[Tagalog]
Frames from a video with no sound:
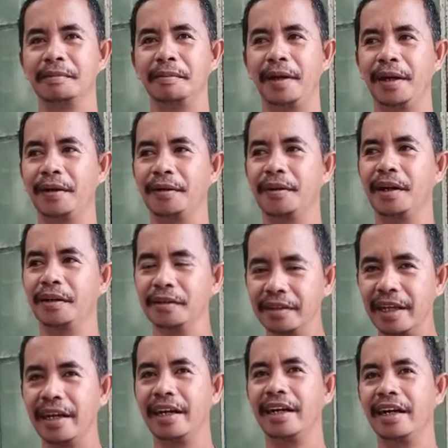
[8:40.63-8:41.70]
pero ganun
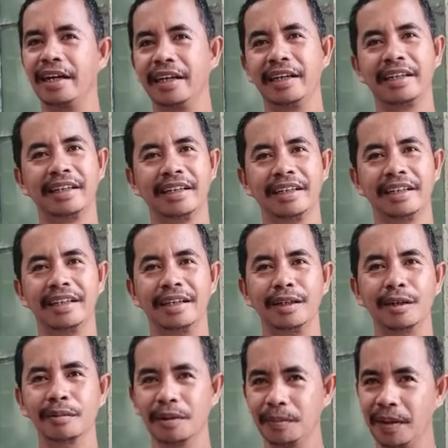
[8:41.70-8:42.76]
talaga eh.
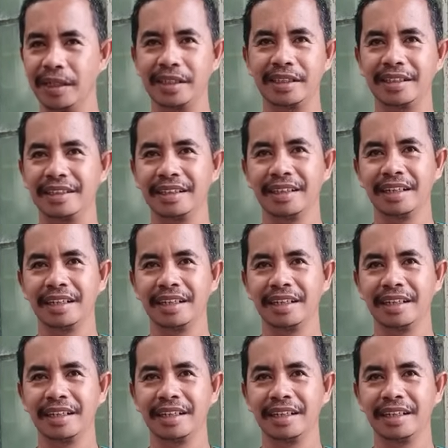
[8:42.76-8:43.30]
Lumabas.